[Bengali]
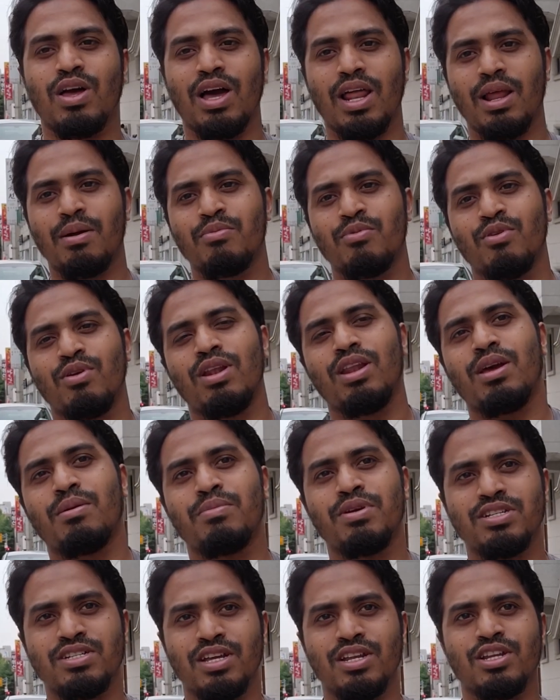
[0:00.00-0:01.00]
তো আলহামদুলিল্লাহ
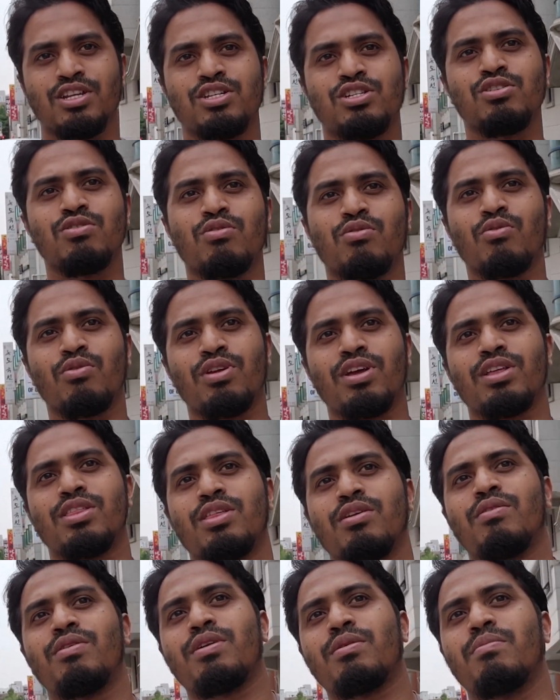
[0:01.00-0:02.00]
ভিসা রেশিও
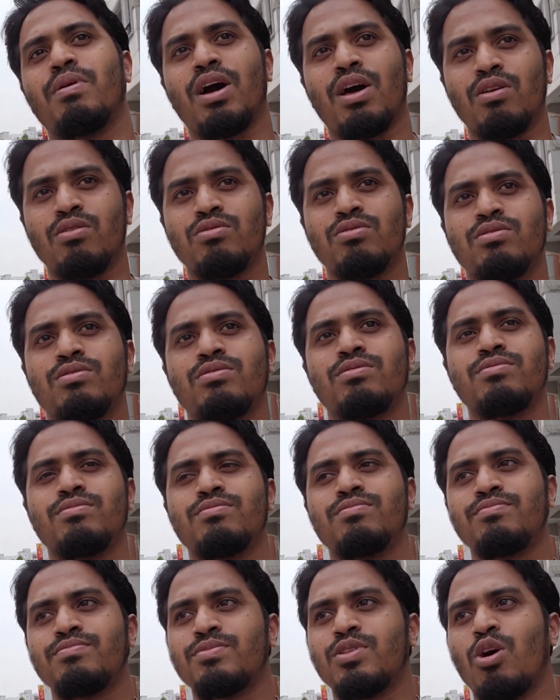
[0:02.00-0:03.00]
কোরিয়াতে অনেক ভালো
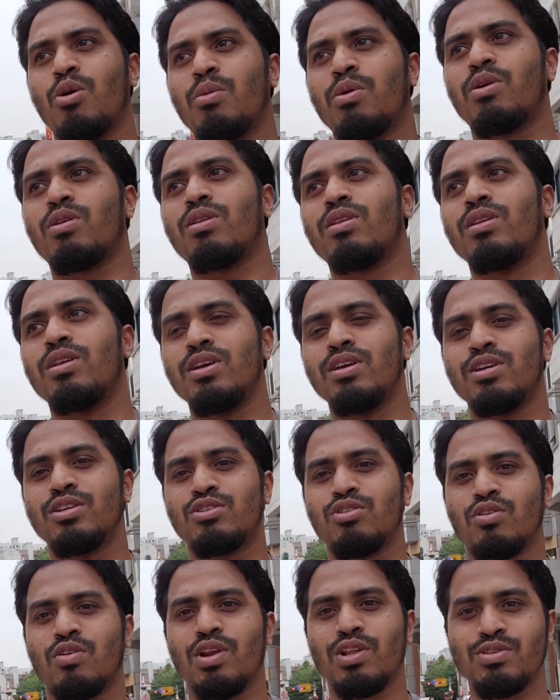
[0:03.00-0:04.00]
ওভারঅল
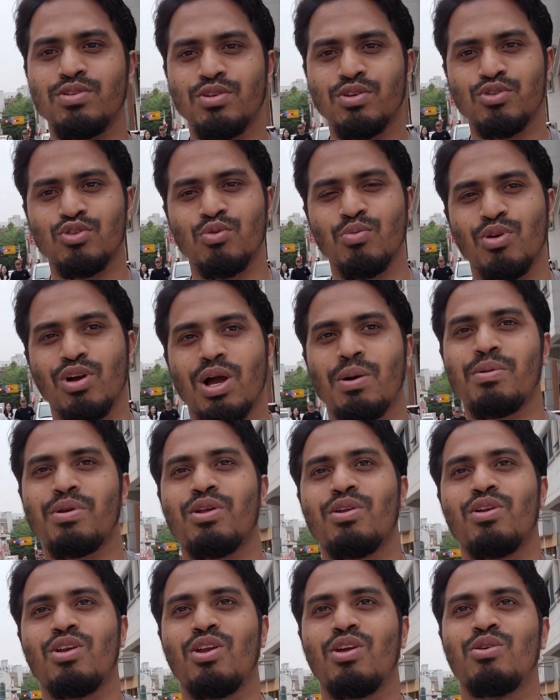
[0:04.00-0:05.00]
সকলের জন্য শুভকামনা
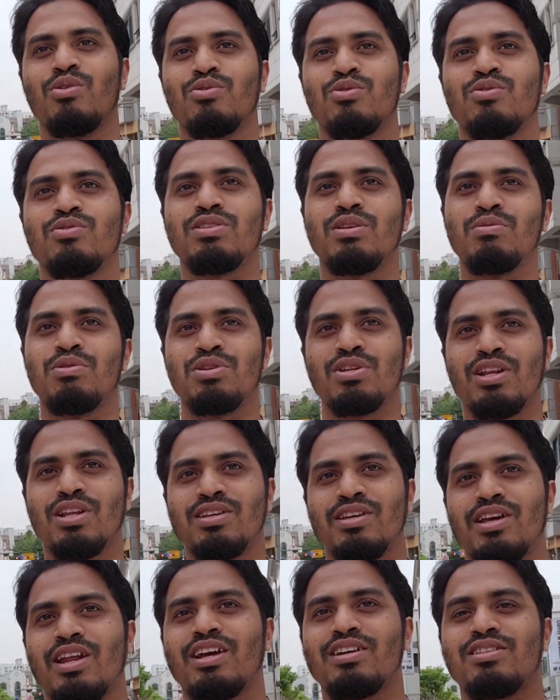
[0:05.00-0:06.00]
রইল নতুন সেমিস্টারে
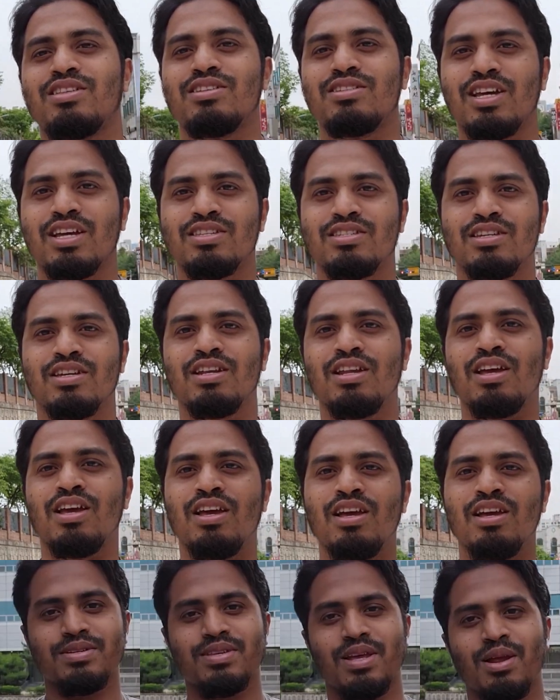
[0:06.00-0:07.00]
যারা আসতে চাচ্ছেন
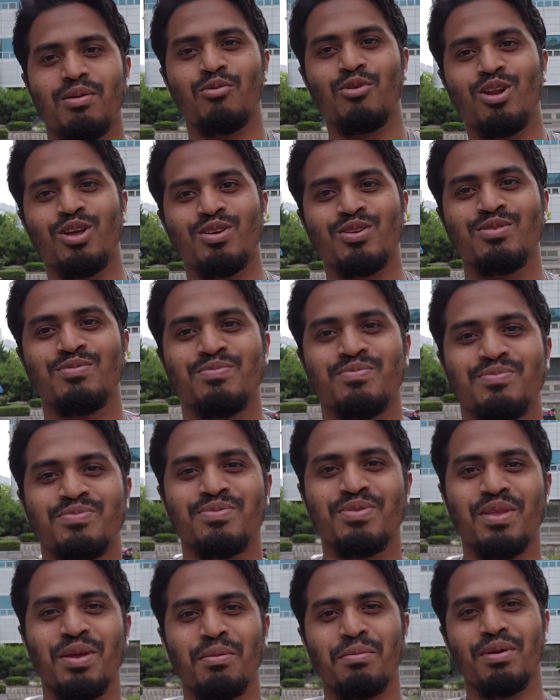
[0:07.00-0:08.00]
সালাম আলাইকুম
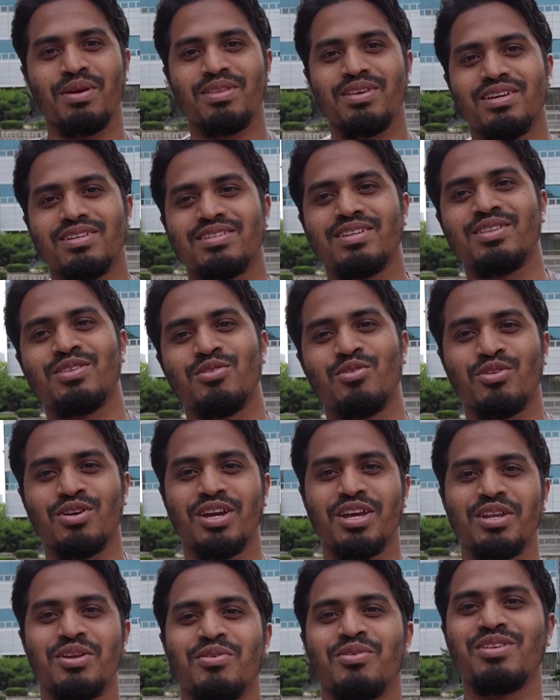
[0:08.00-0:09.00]
মেহেদি হাসান
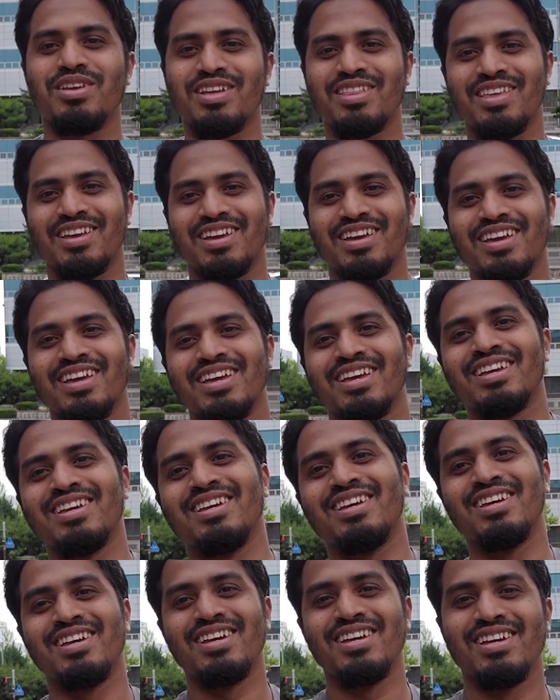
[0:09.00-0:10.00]
দক্ষিণ কোরিয়া থেকে
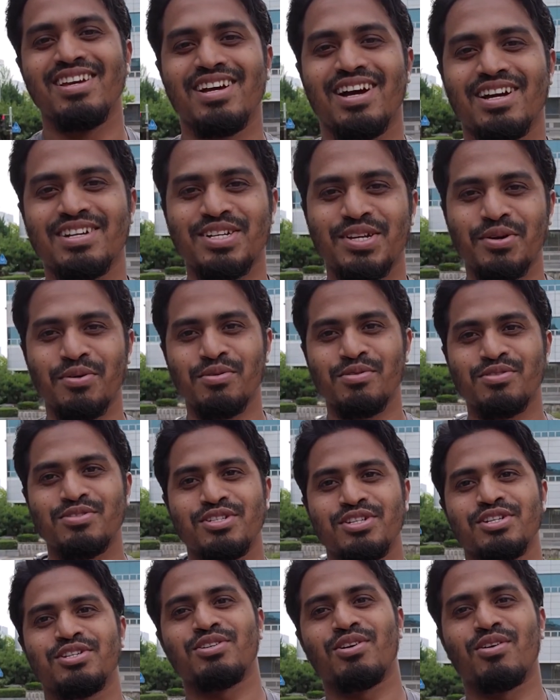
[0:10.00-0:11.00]
আশা
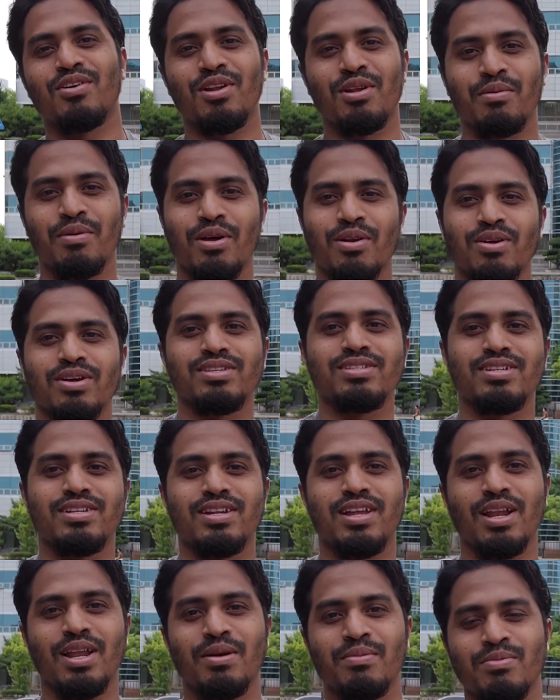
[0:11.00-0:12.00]
করছি সকলে ভালো আছেন
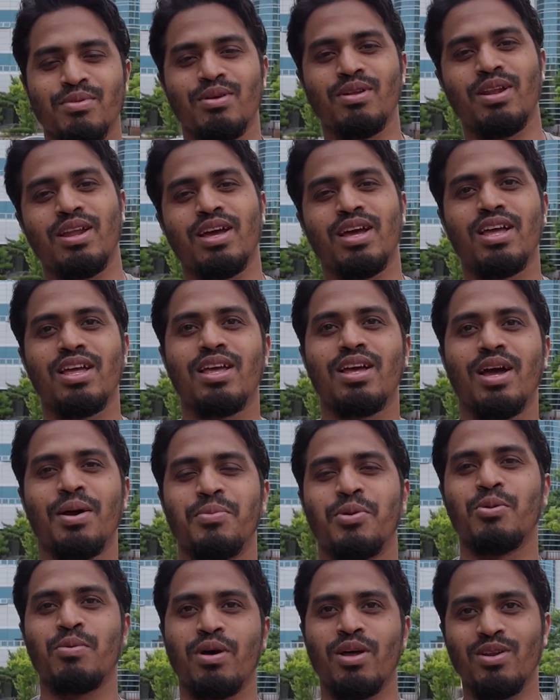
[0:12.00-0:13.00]
আলহামদুলিল্লাহ
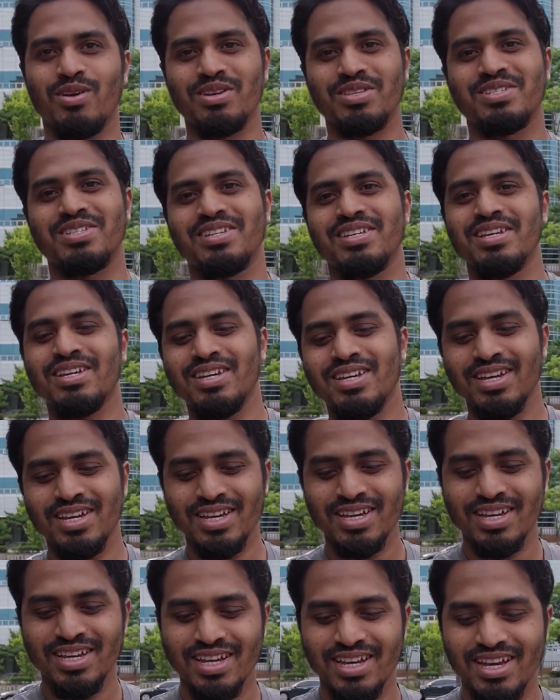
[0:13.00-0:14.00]
আমিও ভালো আছি
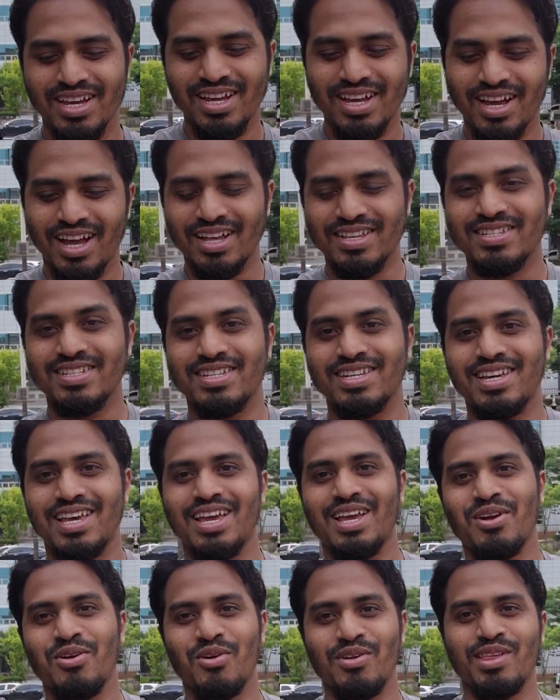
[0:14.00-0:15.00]
আজকে
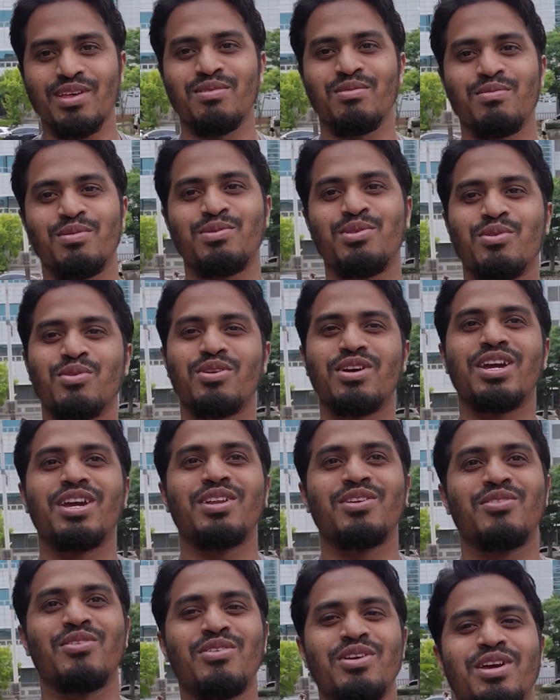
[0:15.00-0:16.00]
কথা হলো দক্ষিণ
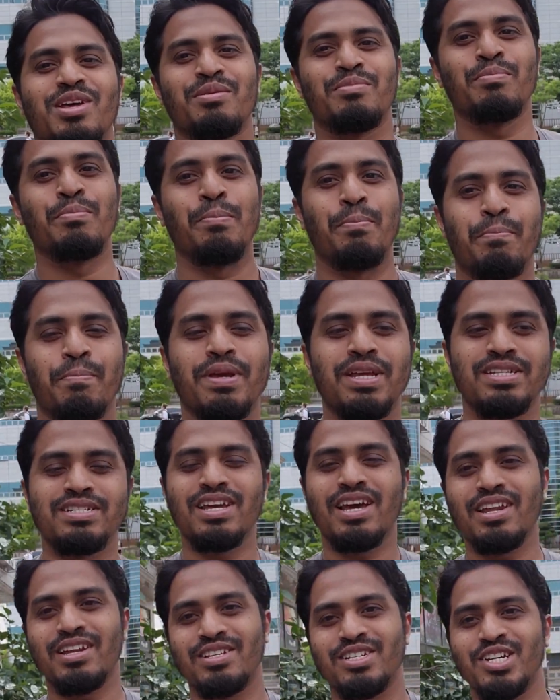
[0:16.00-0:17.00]
কোরিয়ার
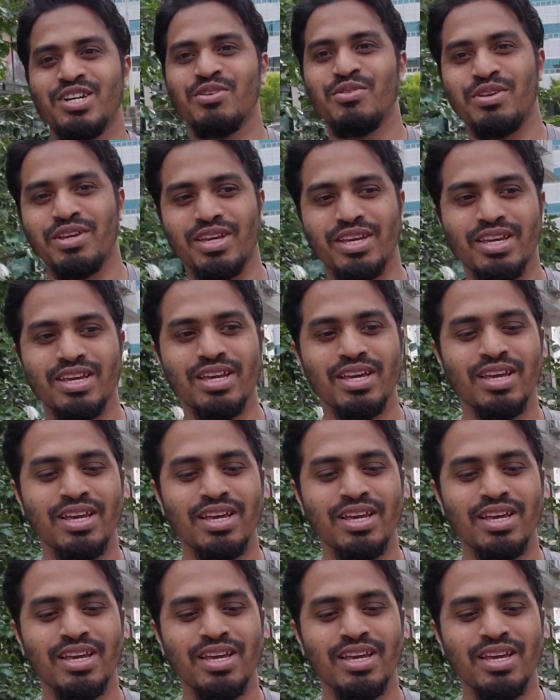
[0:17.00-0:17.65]
ভিসা রেশিও নিয়ে